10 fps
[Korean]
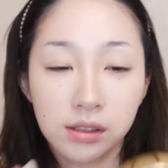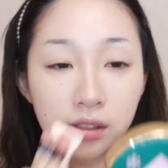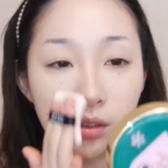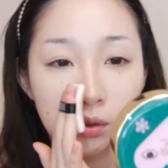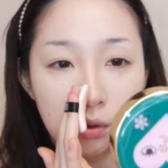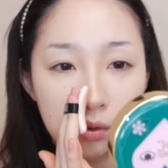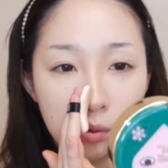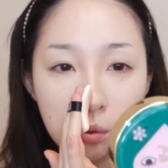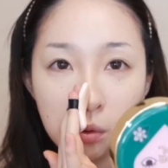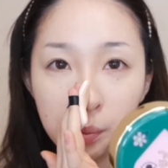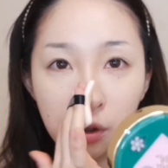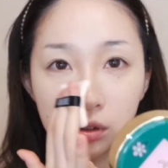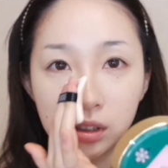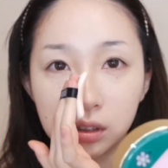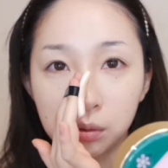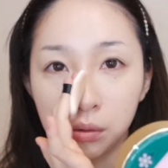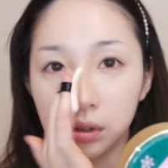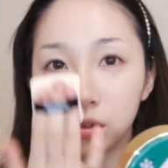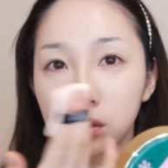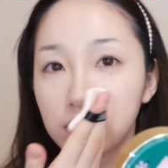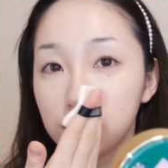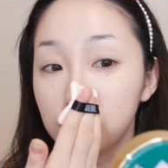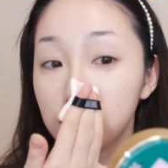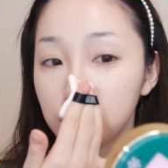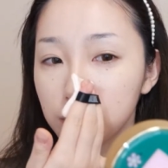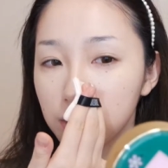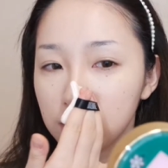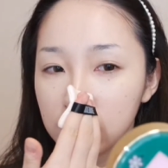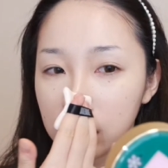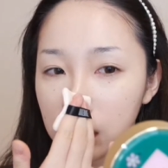그래서 저는 코 벽을 꼭 이렇게 눌러줘요.